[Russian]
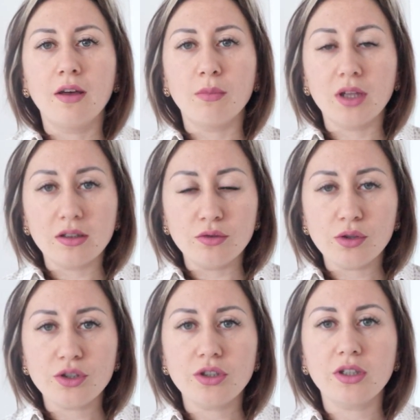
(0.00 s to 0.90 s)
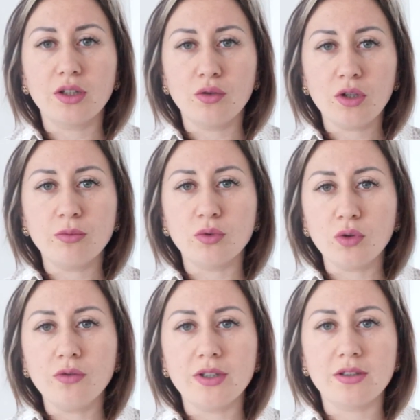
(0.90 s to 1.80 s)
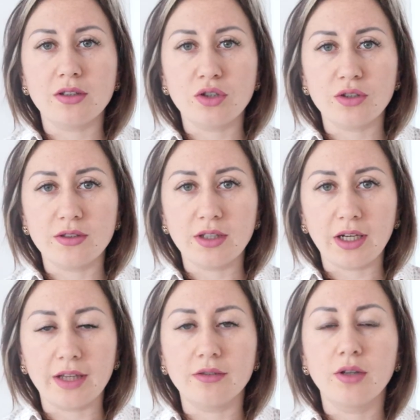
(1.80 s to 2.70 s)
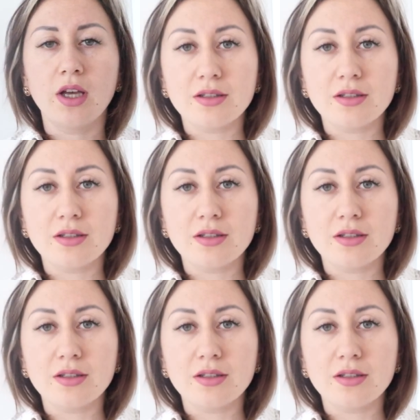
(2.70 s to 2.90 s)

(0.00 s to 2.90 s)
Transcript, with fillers: молодежи, которым до 26 лет.